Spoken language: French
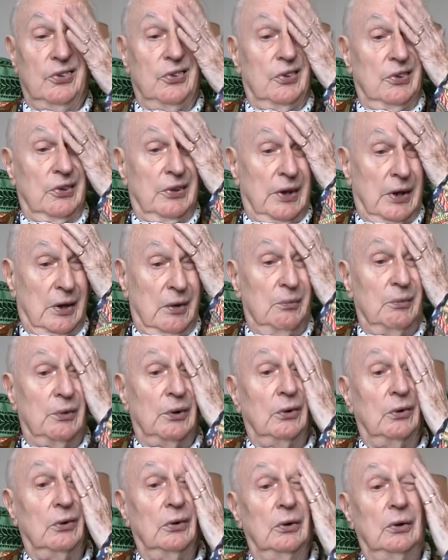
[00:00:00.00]

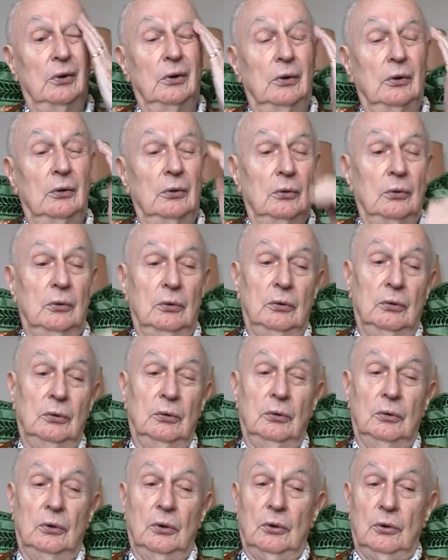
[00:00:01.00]
d'Allemands euh,
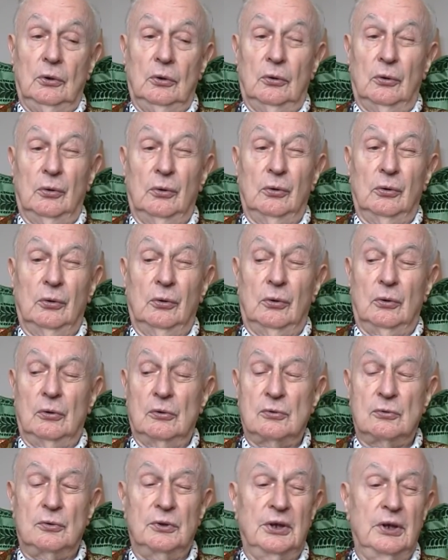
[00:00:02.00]

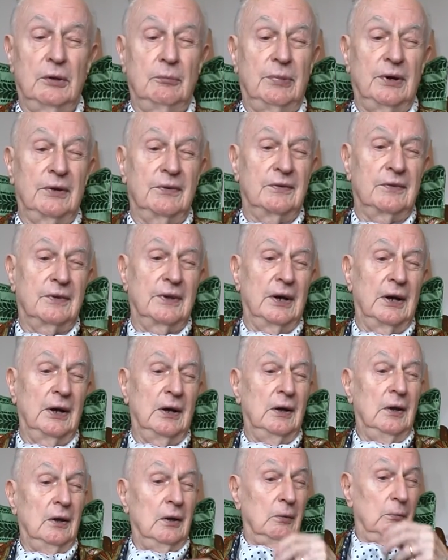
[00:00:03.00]
rejoignaient Bastia
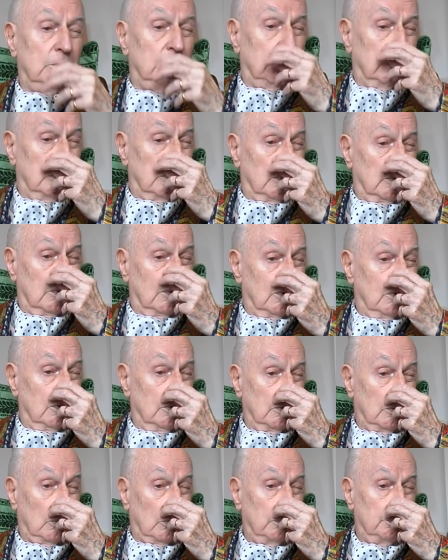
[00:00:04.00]
pour
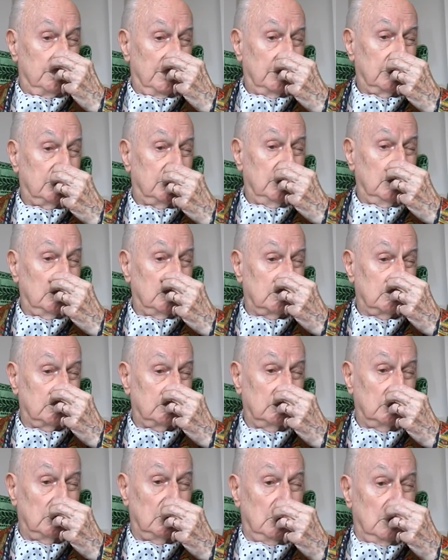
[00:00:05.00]
euh, repartir
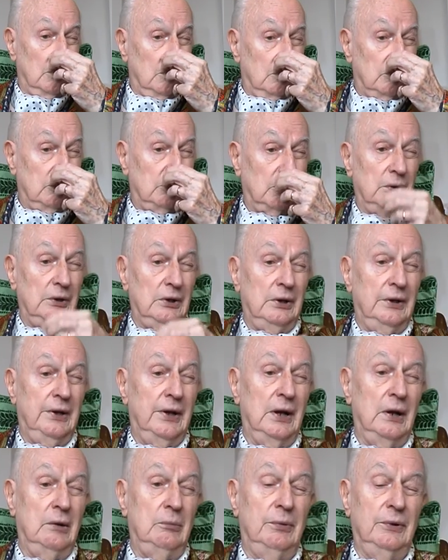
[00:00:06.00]
sur L'île
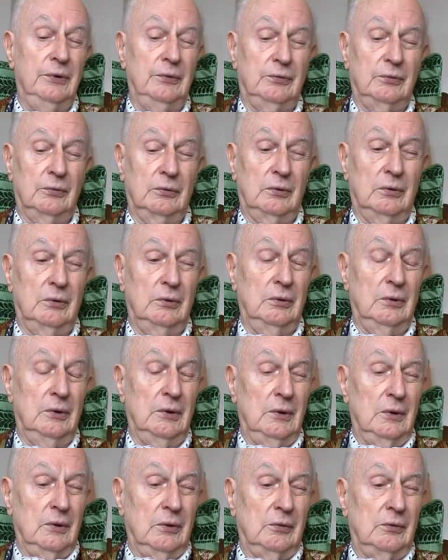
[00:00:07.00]
d'Elbe et sur
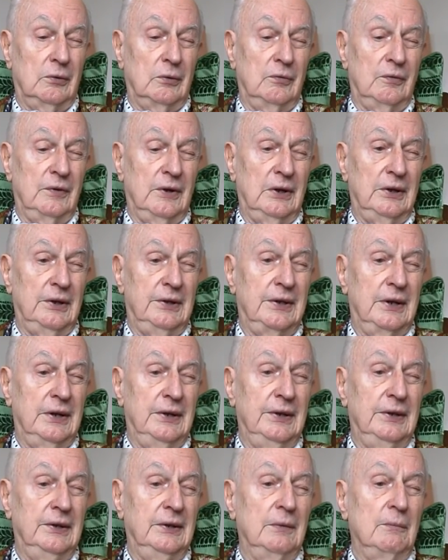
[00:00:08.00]
le, euh, vers
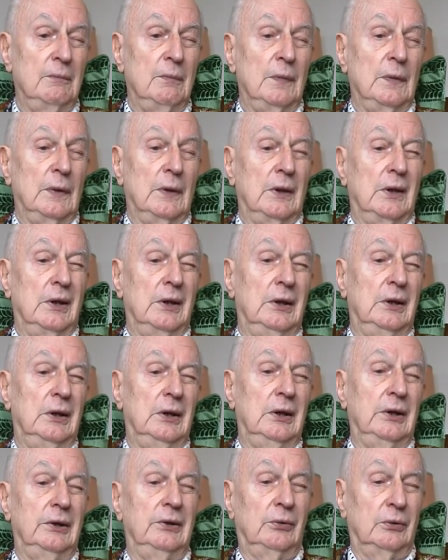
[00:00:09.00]
l'Italie.
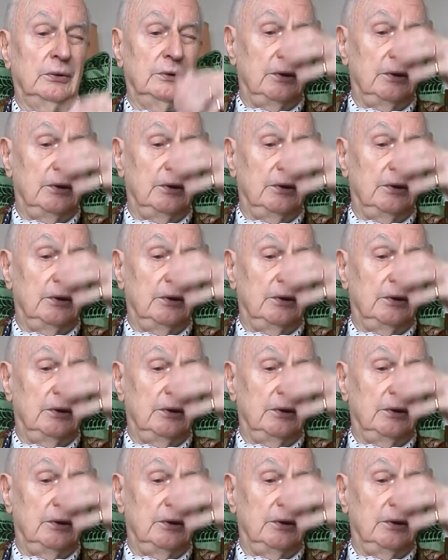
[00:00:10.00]
Il a donc